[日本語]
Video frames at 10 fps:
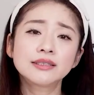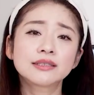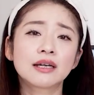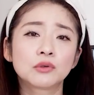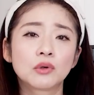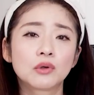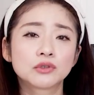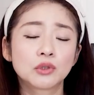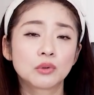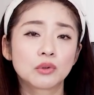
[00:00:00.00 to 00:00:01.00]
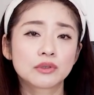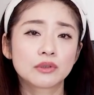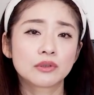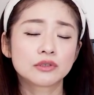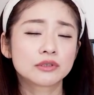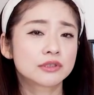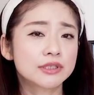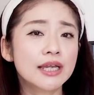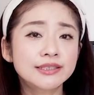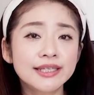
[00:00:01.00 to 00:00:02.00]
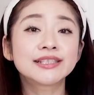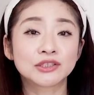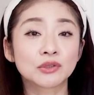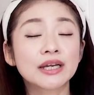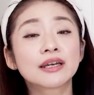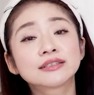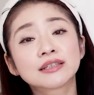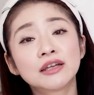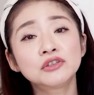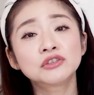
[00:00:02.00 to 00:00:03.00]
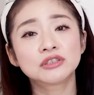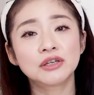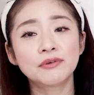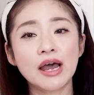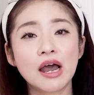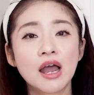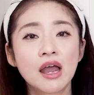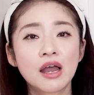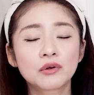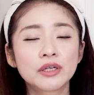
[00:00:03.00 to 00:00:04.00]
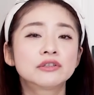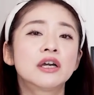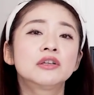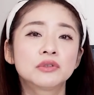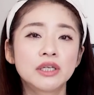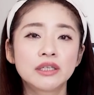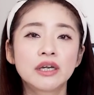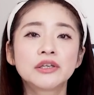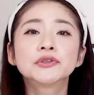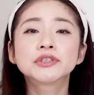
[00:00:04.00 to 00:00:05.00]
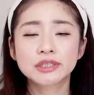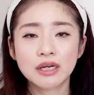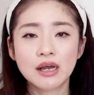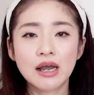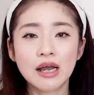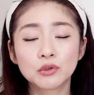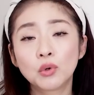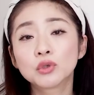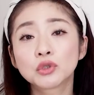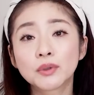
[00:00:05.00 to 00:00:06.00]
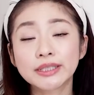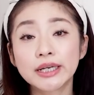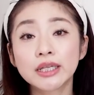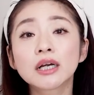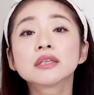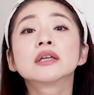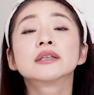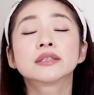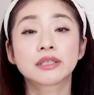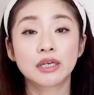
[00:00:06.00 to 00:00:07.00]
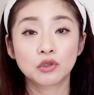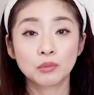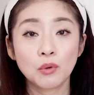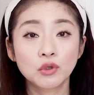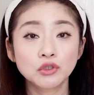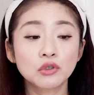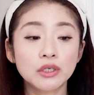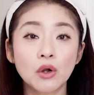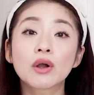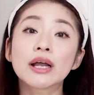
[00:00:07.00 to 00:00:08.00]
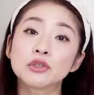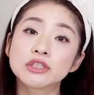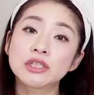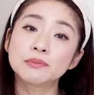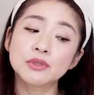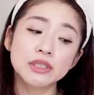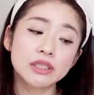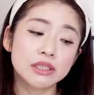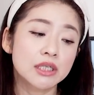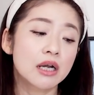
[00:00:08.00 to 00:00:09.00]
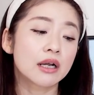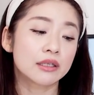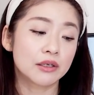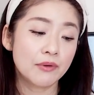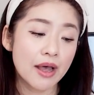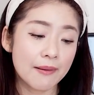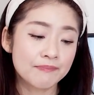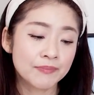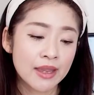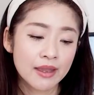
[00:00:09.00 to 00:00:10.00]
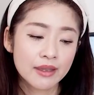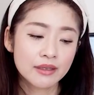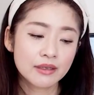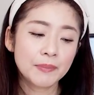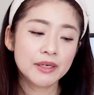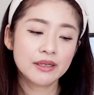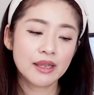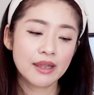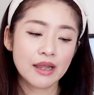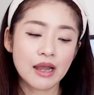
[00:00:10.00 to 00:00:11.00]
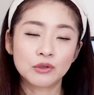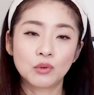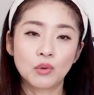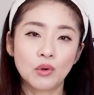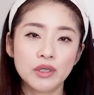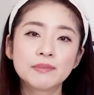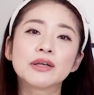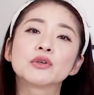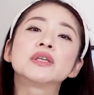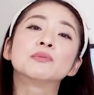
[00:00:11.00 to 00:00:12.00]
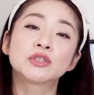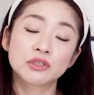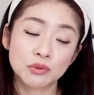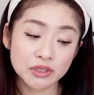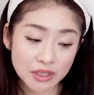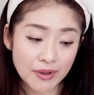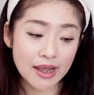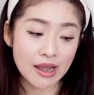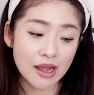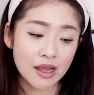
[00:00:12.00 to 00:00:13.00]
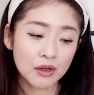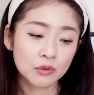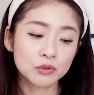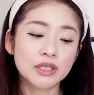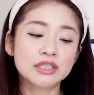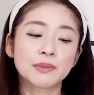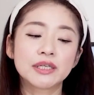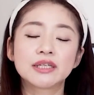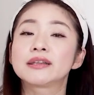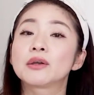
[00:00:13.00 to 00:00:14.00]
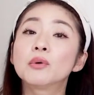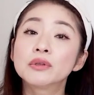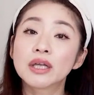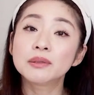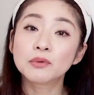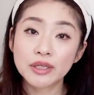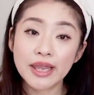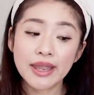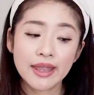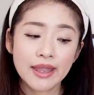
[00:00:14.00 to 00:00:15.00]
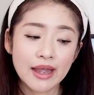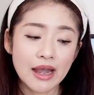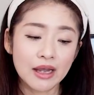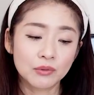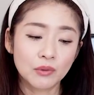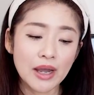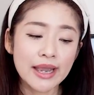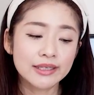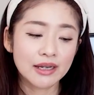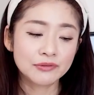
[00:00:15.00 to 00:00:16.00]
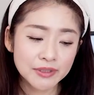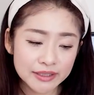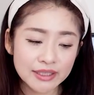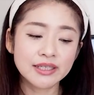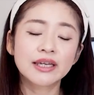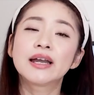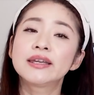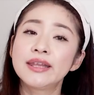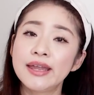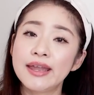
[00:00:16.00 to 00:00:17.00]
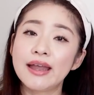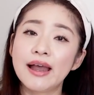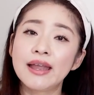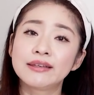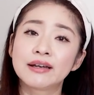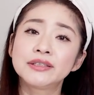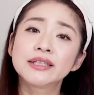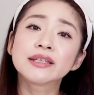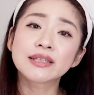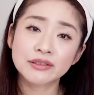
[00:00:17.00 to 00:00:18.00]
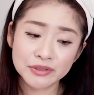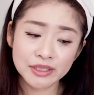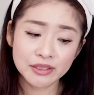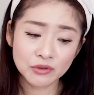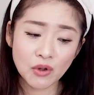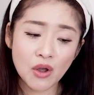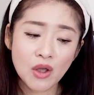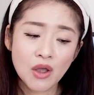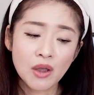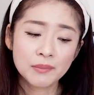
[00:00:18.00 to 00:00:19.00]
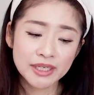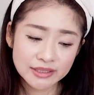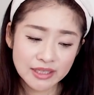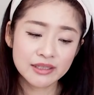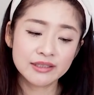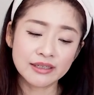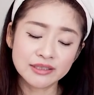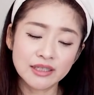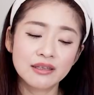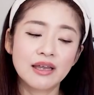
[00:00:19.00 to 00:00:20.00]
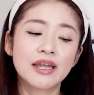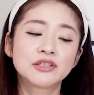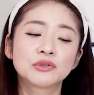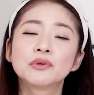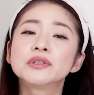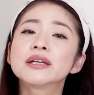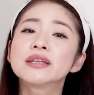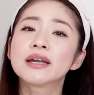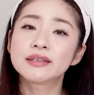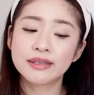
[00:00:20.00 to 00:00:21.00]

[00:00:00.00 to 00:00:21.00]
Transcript: 塚の、その、スカイステージの宝塚ニュースでは、これぐらいのね、内容しかあの放送はされなかったんですけれども、ちょっとね、他の新聞記事なんかでは、やっぱりね、あの、今の気持ちとしては、この立場になってこんなにもね、あの、愛に溢れた世界で、愛に溢れた作品と、皆さんにたくさんの愛情をいただいて、